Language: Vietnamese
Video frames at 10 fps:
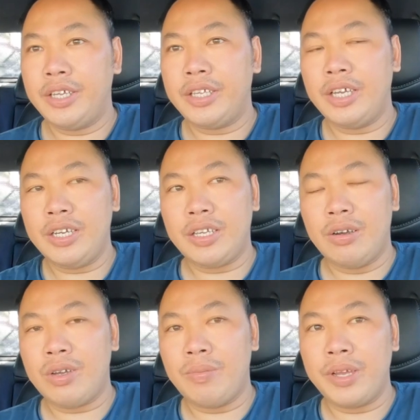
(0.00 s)
nhân chứng
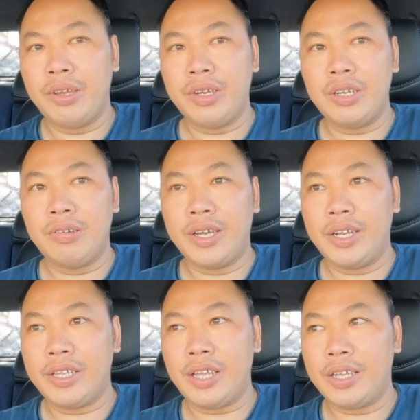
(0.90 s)
của công an huyện Đức Hòa
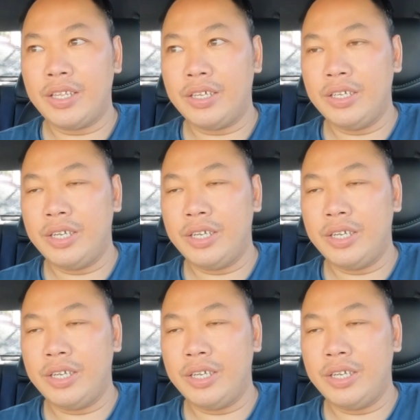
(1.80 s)
này là chắc là những